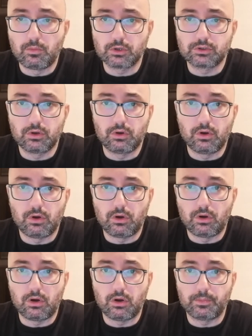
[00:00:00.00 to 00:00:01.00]

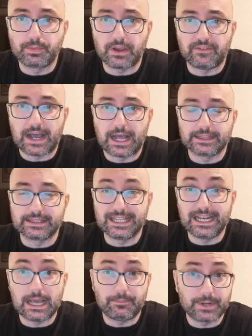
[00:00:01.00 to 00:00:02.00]
molto più
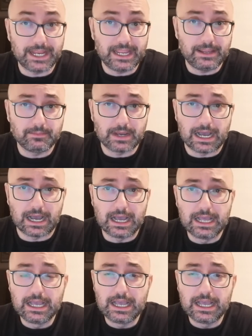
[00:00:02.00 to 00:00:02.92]
avanti la prima